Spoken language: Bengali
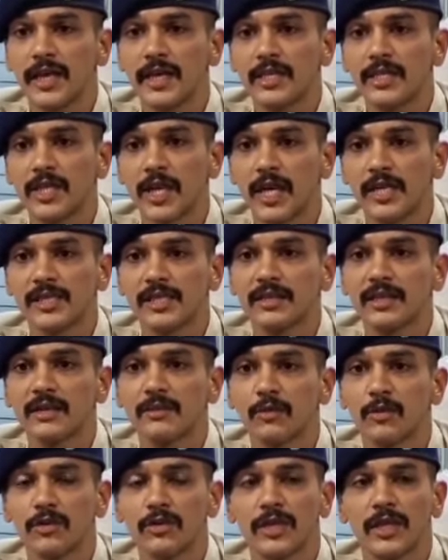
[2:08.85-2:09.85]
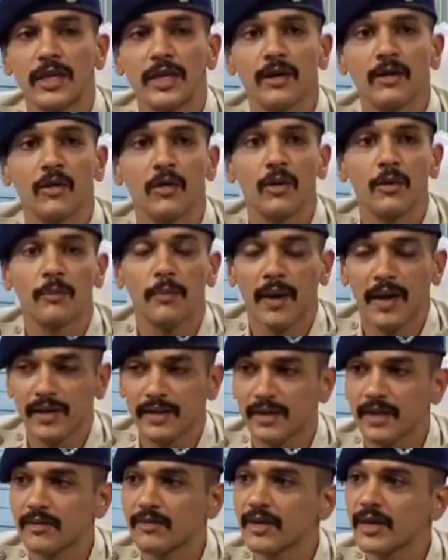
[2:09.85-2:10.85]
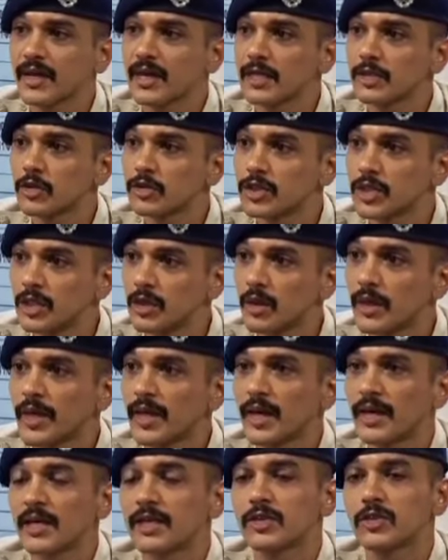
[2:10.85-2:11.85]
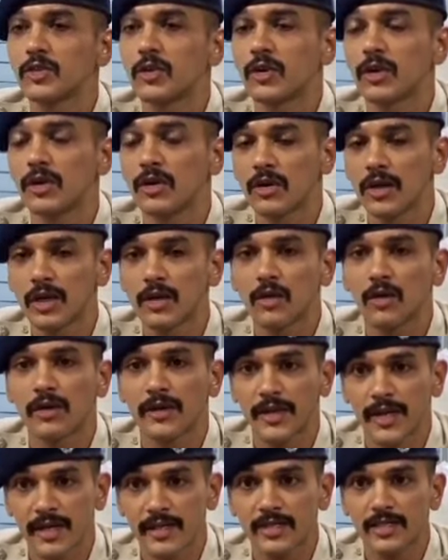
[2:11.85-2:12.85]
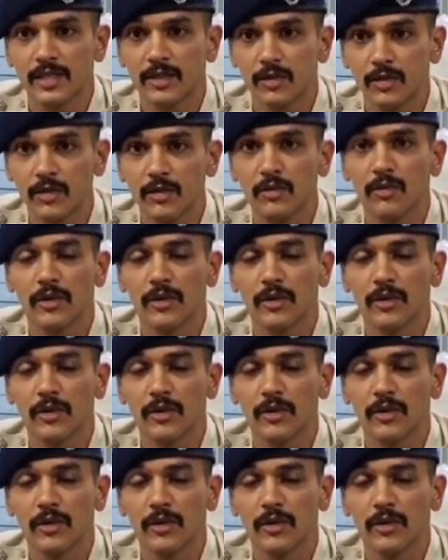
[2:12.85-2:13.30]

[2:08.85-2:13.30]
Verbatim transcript: এই ছজনের মধ্যে ওর পার্টনার বগেরা যে ছিল এখানে যে ওর লোকাল কন্ট্যাক্ট ছিল